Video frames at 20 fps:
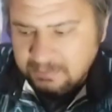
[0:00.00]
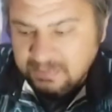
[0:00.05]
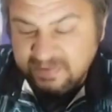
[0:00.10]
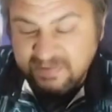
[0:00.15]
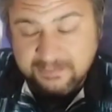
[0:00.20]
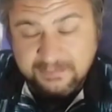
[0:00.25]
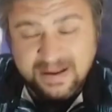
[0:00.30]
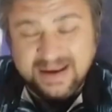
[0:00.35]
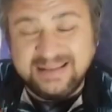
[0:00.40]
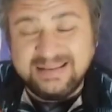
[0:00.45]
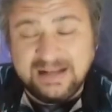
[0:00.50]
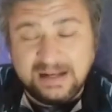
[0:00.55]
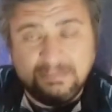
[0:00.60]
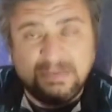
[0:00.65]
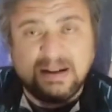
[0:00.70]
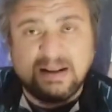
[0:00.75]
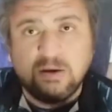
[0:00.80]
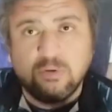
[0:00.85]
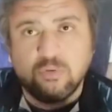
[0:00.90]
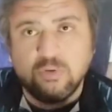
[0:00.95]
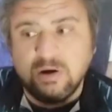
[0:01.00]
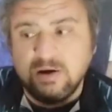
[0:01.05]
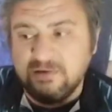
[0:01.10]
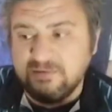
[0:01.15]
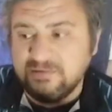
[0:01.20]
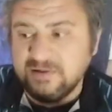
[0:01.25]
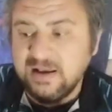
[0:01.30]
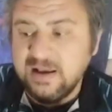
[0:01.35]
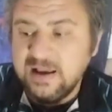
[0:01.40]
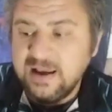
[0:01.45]
بس امبارح للامال كان
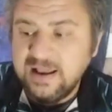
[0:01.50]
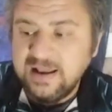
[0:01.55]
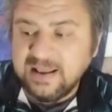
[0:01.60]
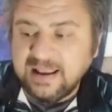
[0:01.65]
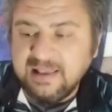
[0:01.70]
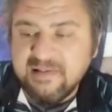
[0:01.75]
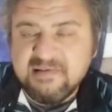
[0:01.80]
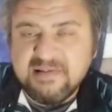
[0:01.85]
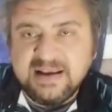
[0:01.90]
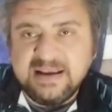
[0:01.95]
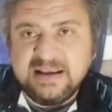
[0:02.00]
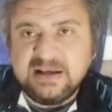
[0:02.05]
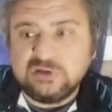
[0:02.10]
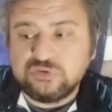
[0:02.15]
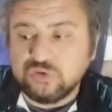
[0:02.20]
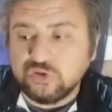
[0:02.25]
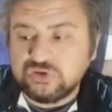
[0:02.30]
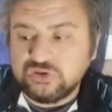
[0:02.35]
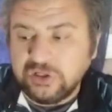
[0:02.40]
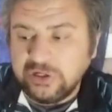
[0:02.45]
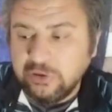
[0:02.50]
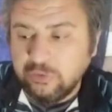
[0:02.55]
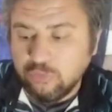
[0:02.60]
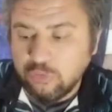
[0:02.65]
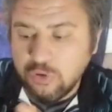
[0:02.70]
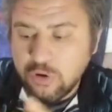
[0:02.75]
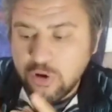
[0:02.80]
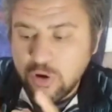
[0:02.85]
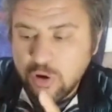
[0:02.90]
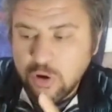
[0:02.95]
كويس اللي كان سيء جورجينيو